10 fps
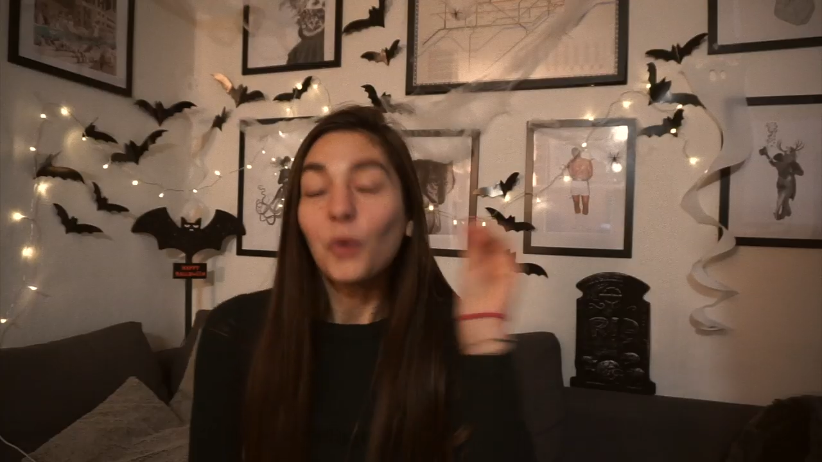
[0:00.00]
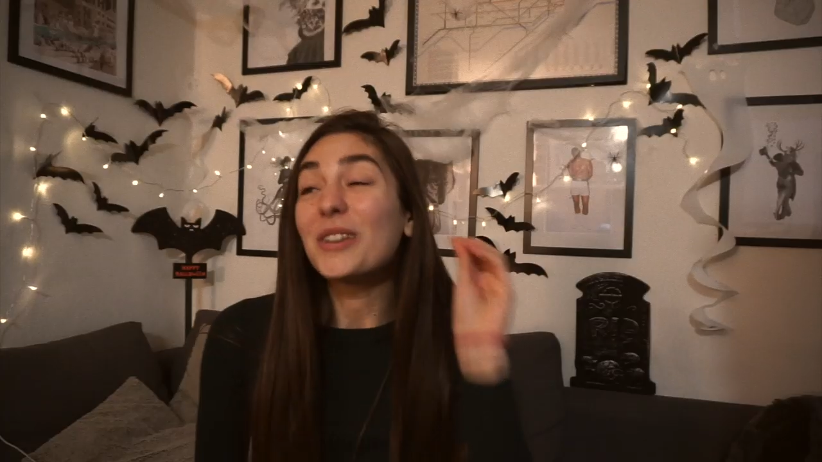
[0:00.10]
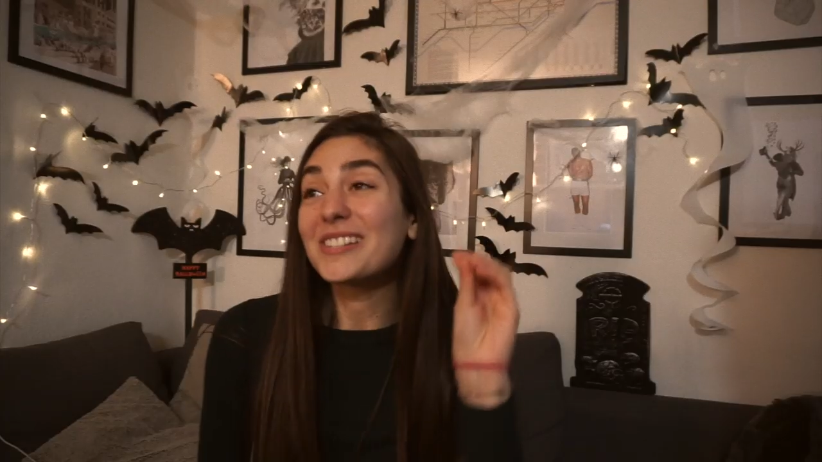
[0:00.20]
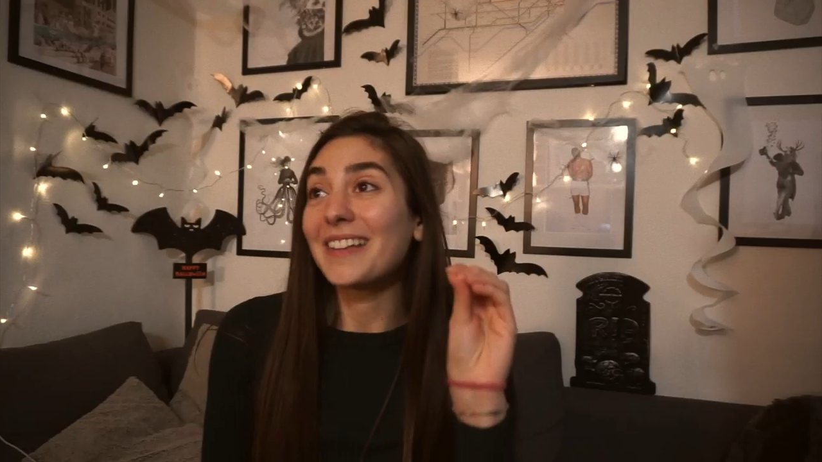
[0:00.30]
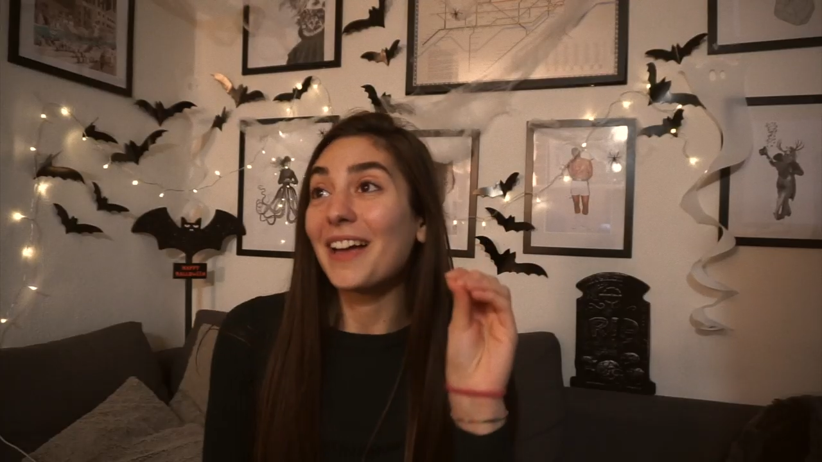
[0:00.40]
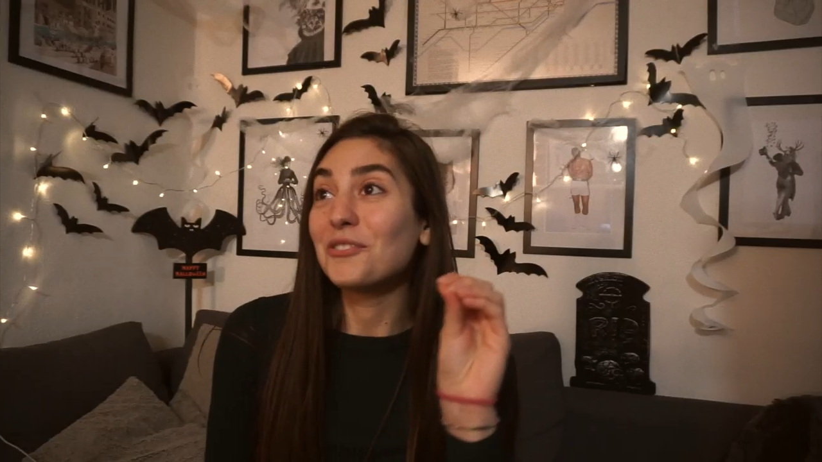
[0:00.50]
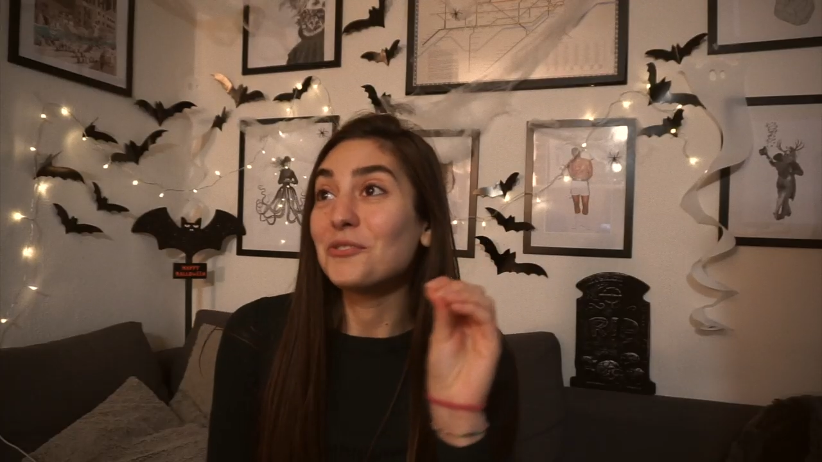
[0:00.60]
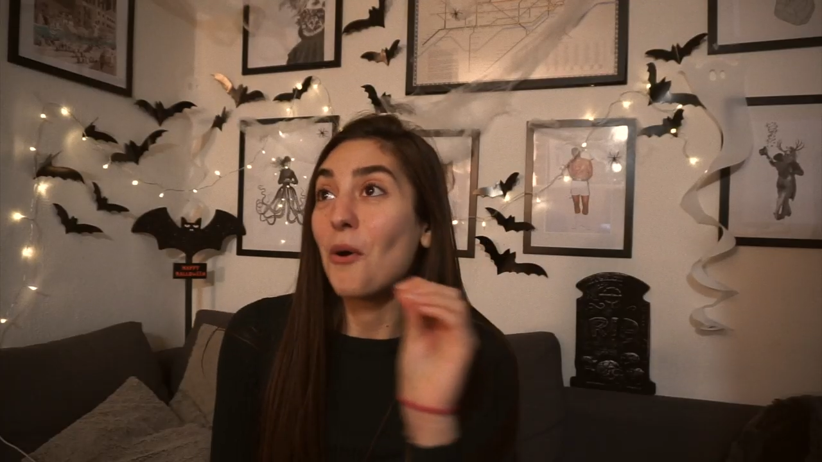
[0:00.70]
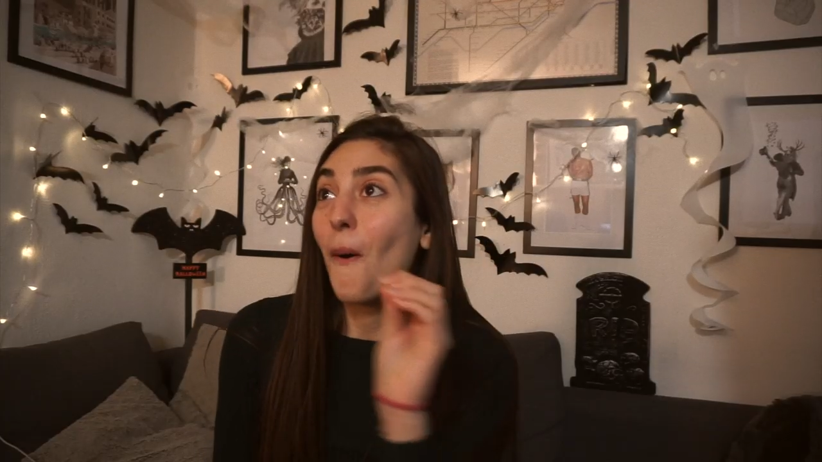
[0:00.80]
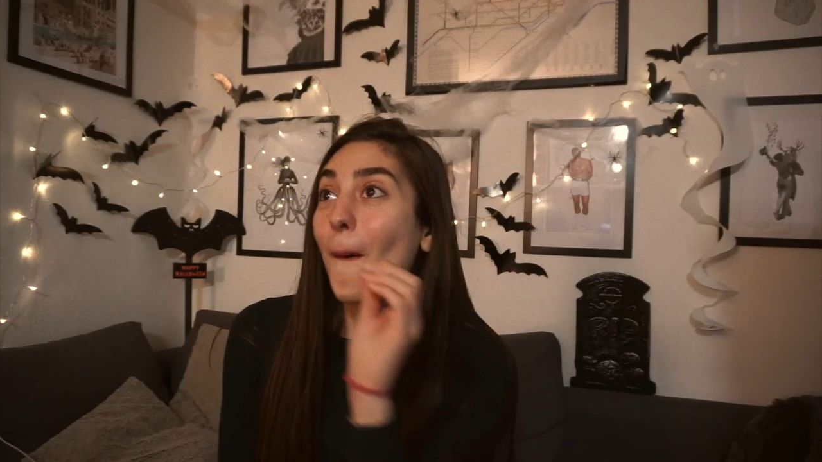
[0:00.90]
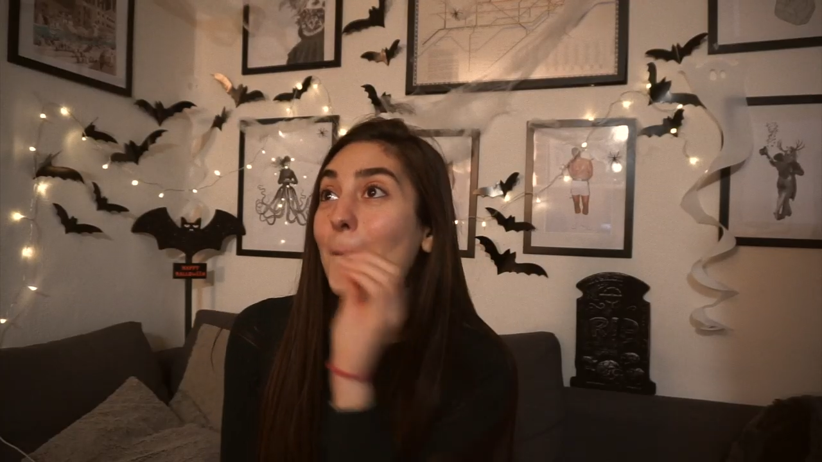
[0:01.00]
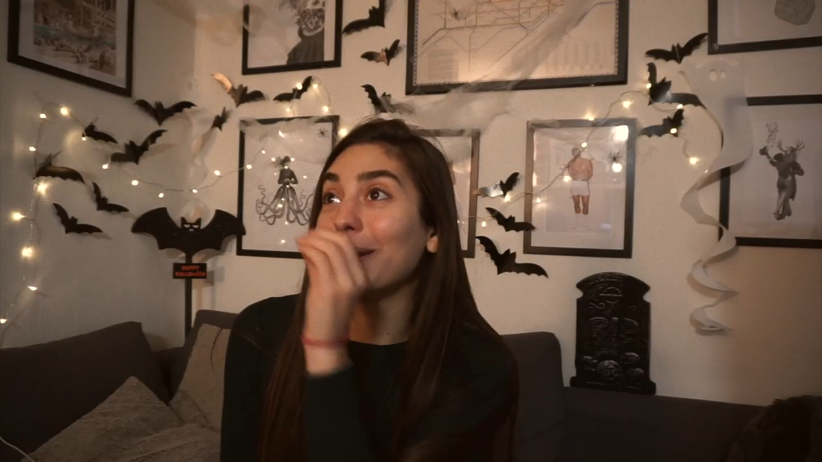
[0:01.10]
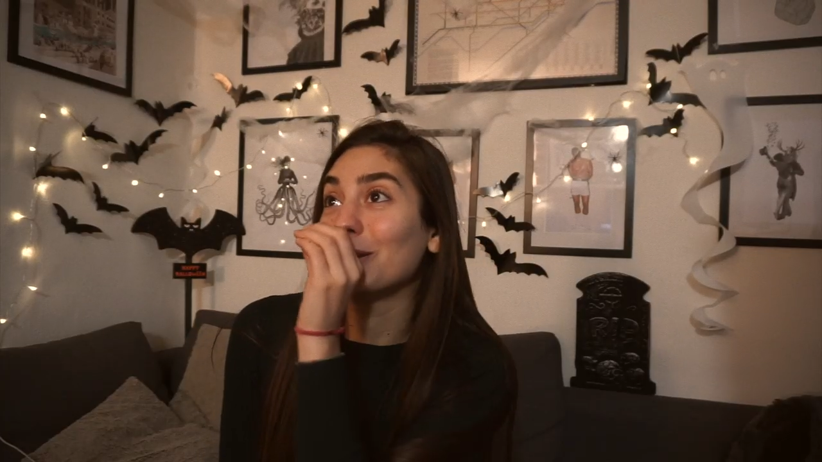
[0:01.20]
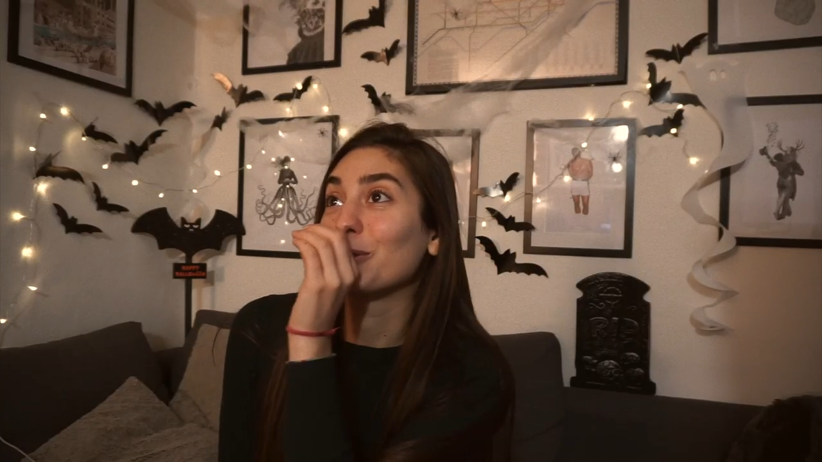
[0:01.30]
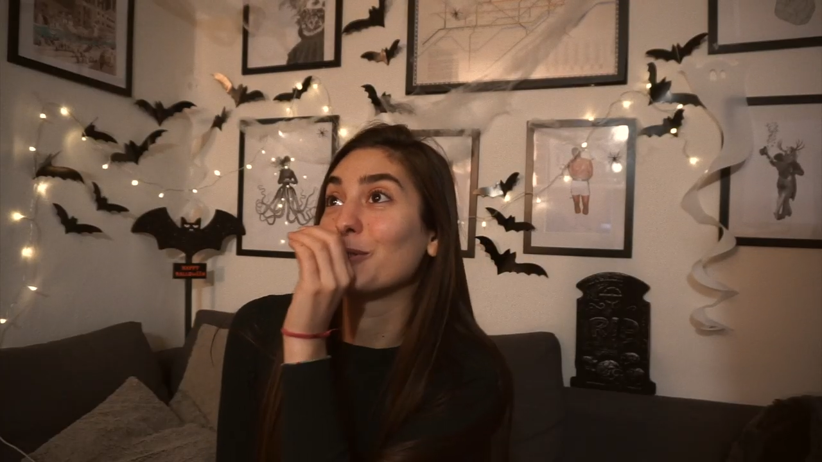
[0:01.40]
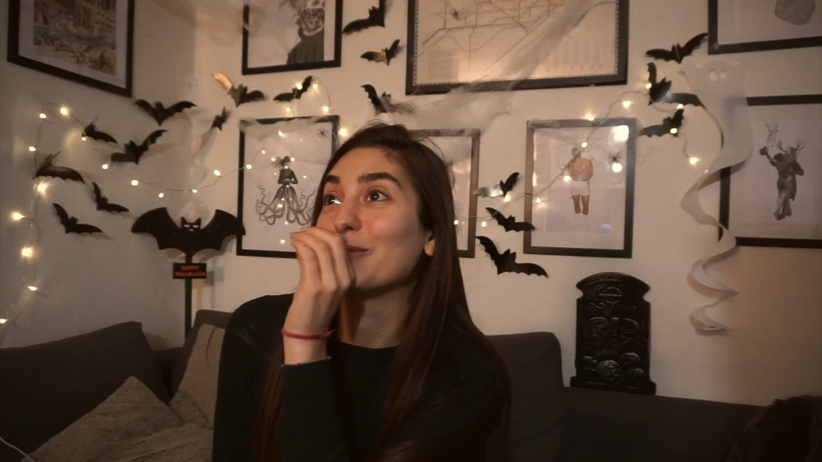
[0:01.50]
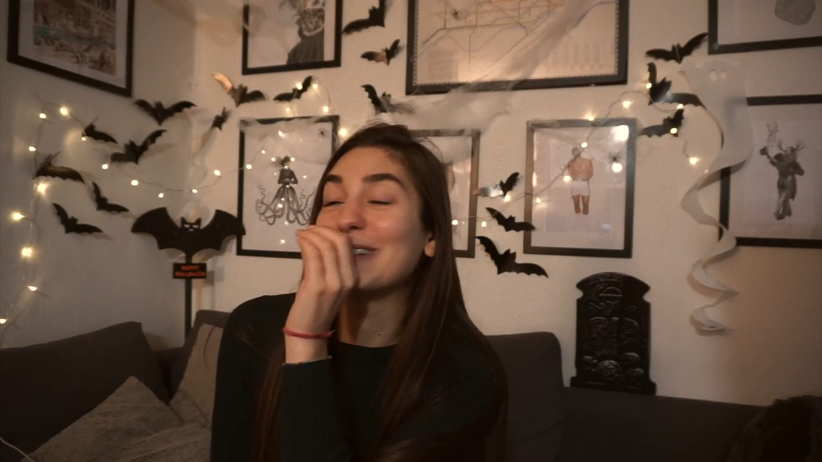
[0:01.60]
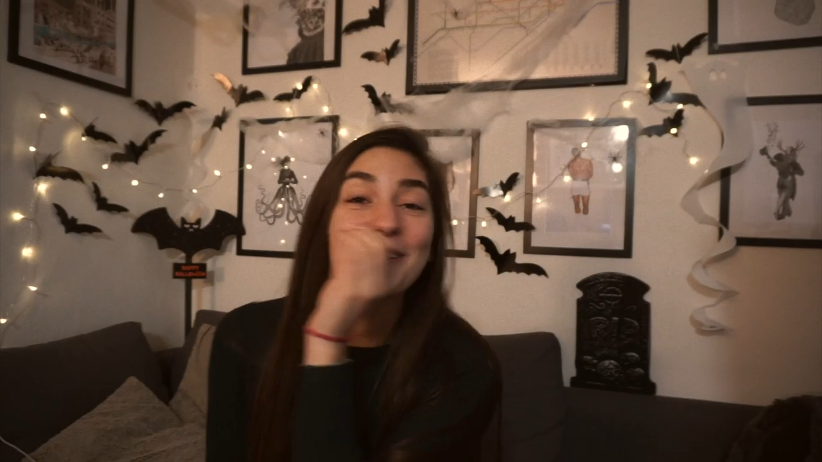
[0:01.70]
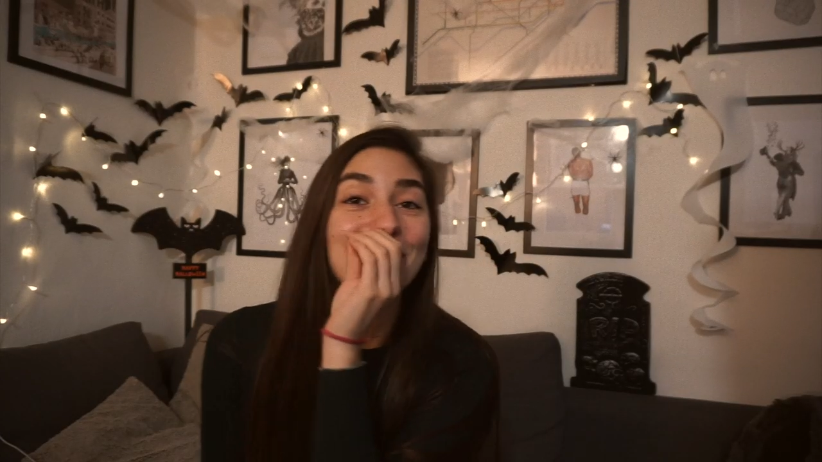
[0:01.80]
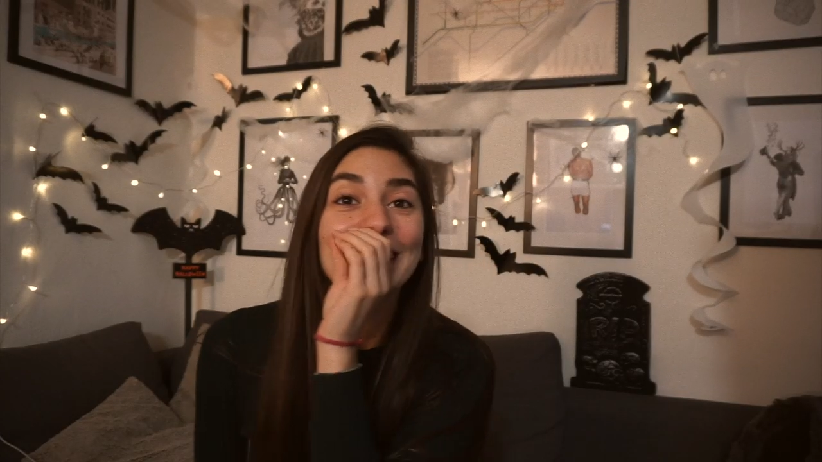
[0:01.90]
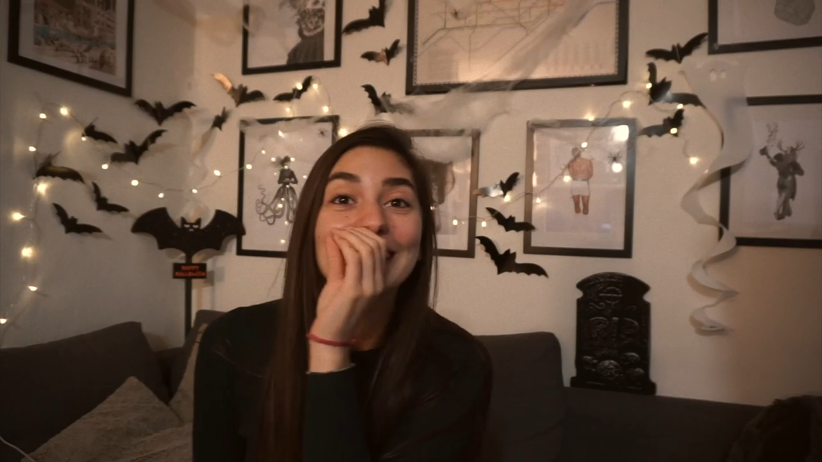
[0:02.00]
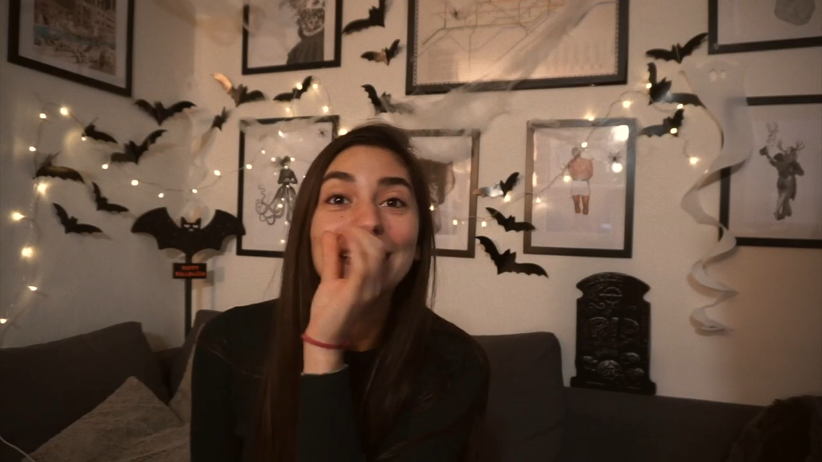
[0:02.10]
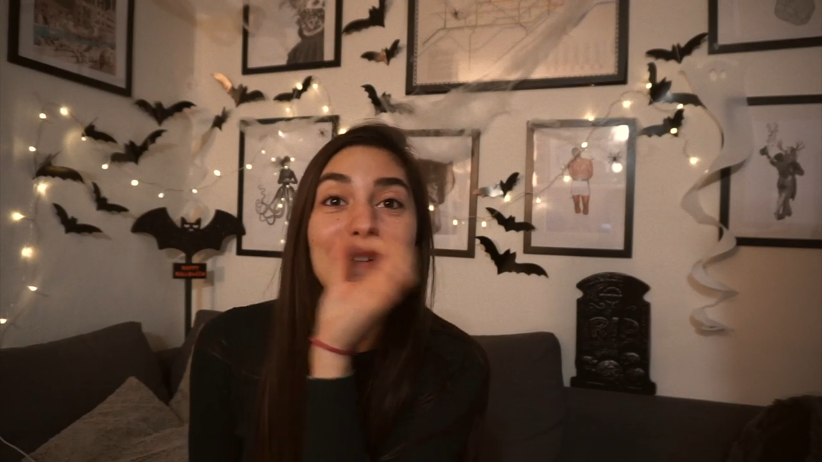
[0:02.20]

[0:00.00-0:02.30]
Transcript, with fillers: Quest'anno mi sono veramente